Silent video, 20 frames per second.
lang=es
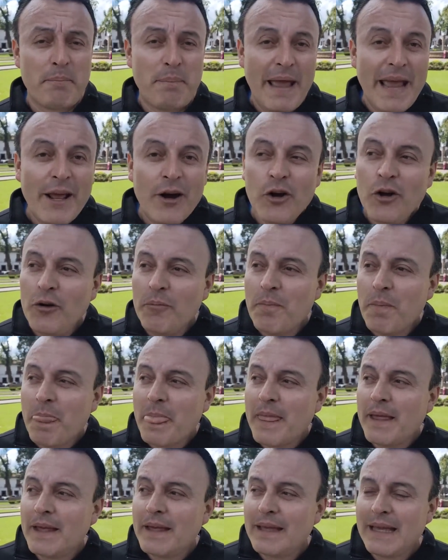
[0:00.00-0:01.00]
pero
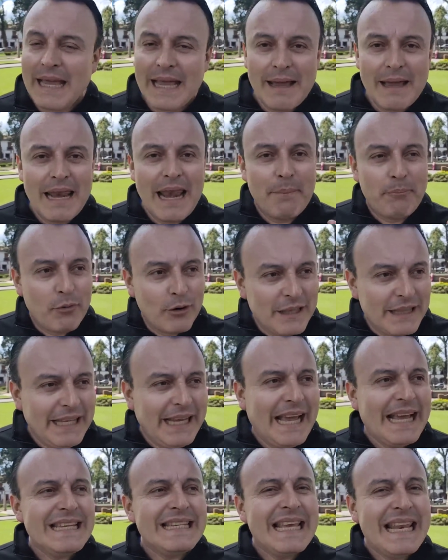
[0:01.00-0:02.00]
la
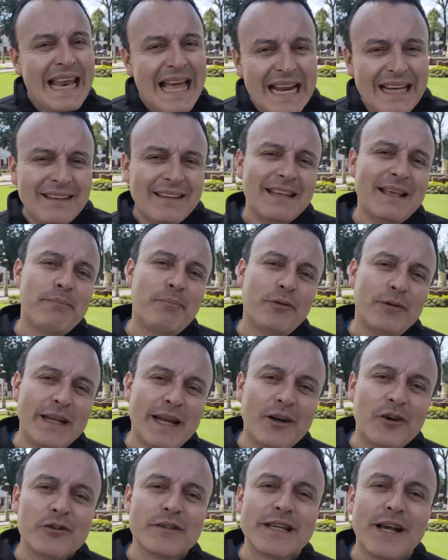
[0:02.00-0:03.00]
política es el arte de
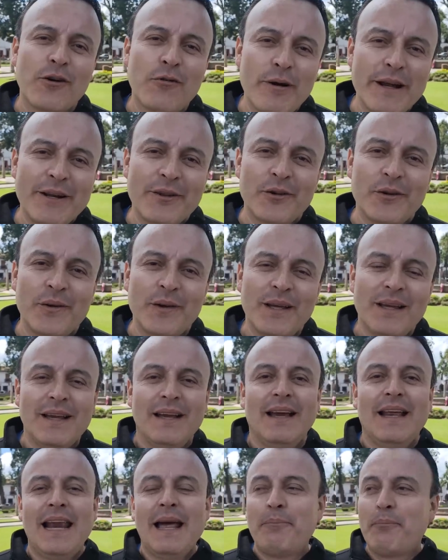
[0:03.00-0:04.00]
ponernos de acuerdo,
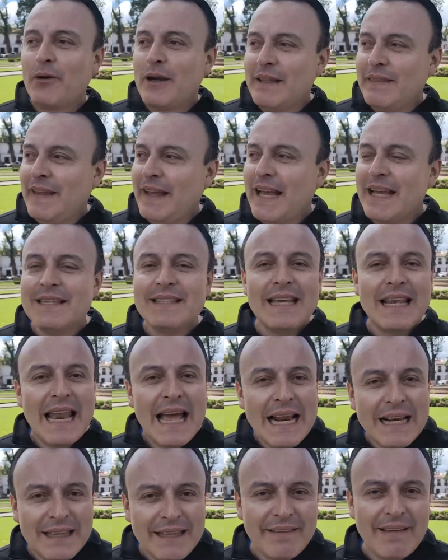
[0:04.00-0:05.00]
la política es
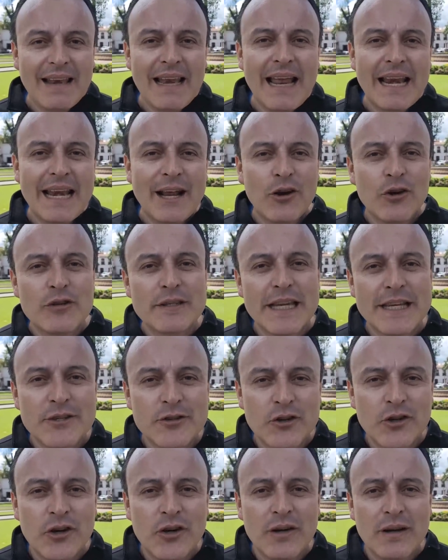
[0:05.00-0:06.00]
el arte de la
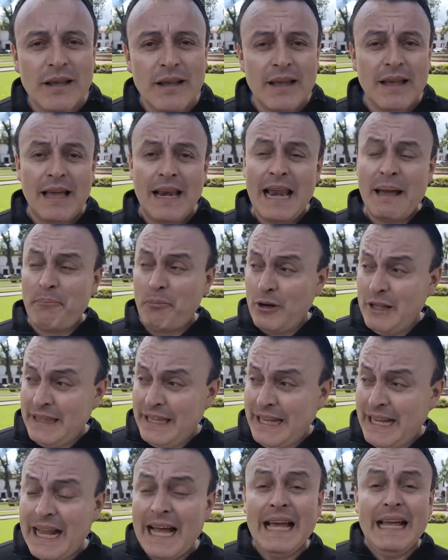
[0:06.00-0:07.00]
negociación, la
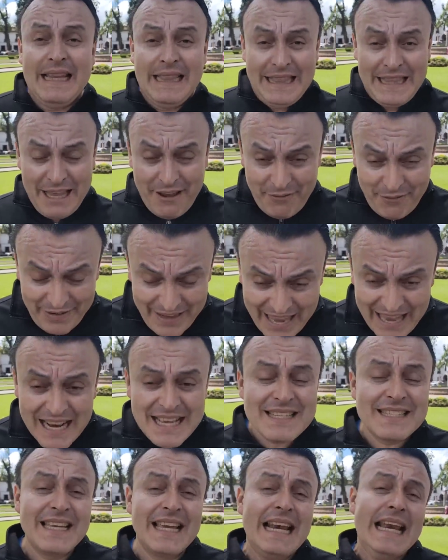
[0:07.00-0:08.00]
política
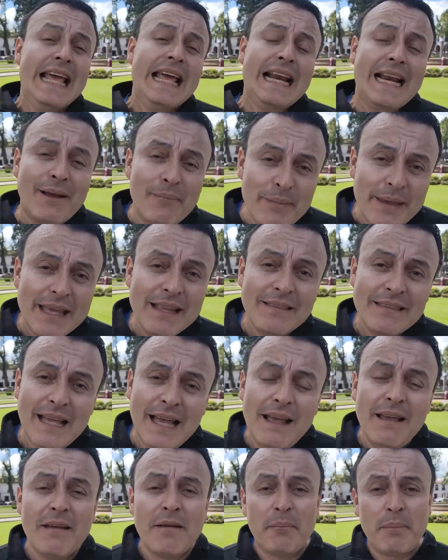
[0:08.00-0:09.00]
debiera ser la
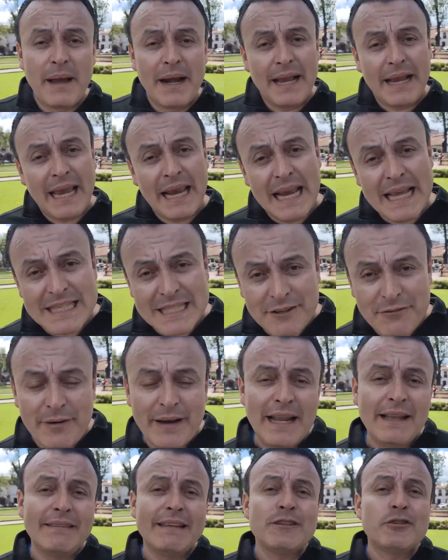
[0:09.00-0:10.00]
herramienta para que las
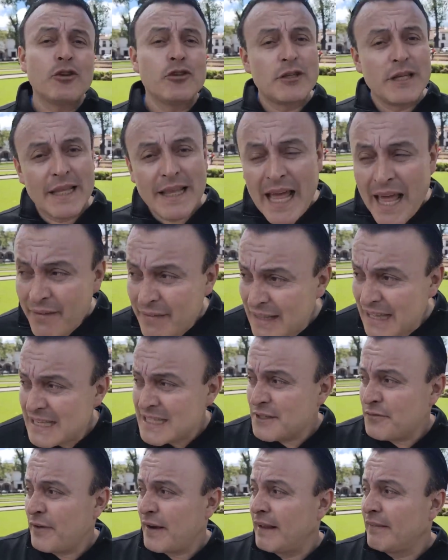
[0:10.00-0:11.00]
diferentes sociedades,
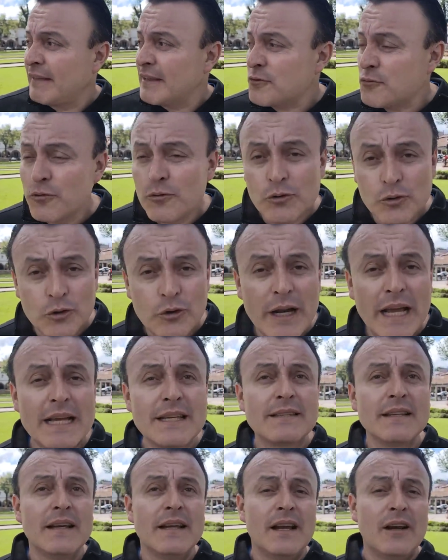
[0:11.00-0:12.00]
las diferentes
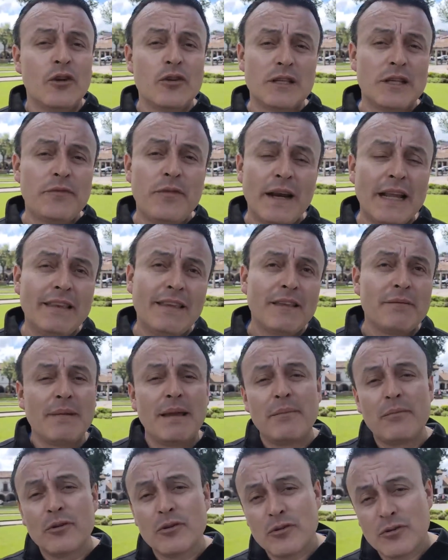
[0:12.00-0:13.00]
culturas, los diferentes
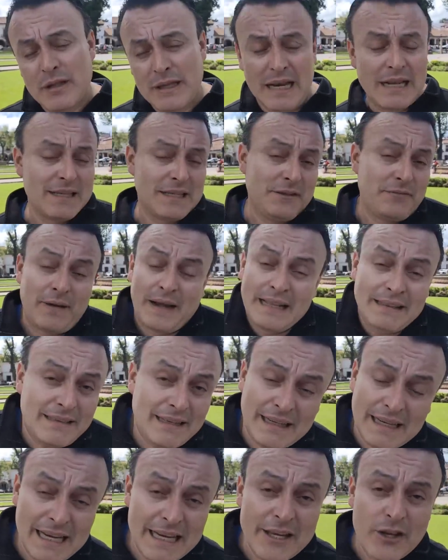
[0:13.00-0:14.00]
miembros de las
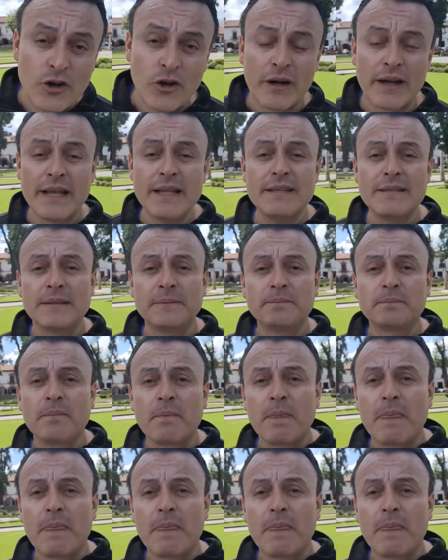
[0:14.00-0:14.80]
diferentes religiones,